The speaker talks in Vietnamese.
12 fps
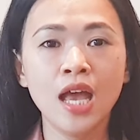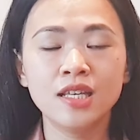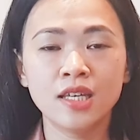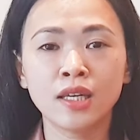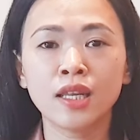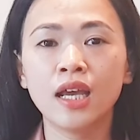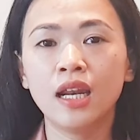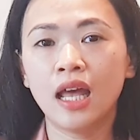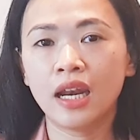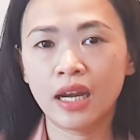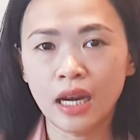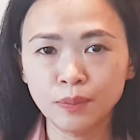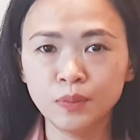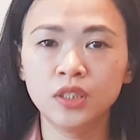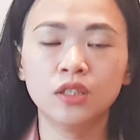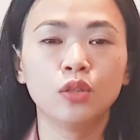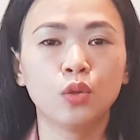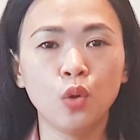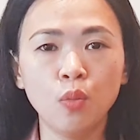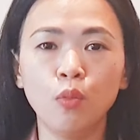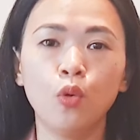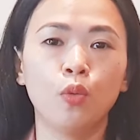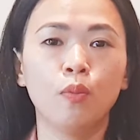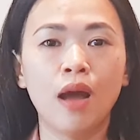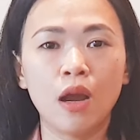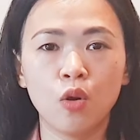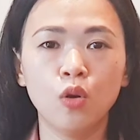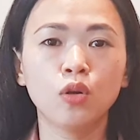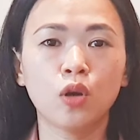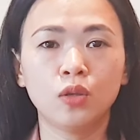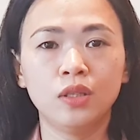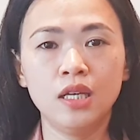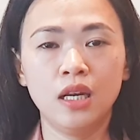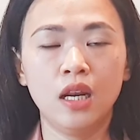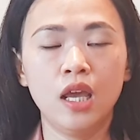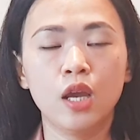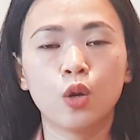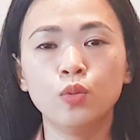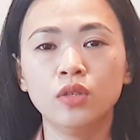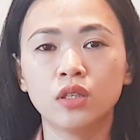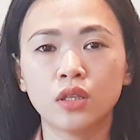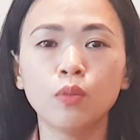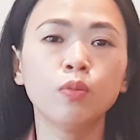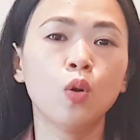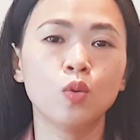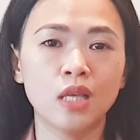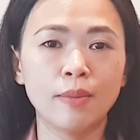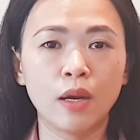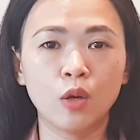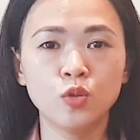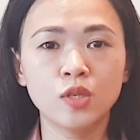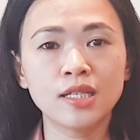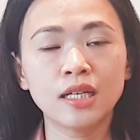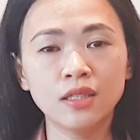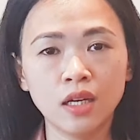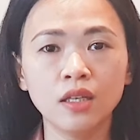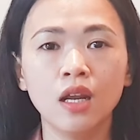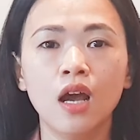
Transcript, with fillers: Trên đây là năm trường top 1 mã cốt có tỷ lệ cũng như tốc độ ra mã cốt xuất sắc nhất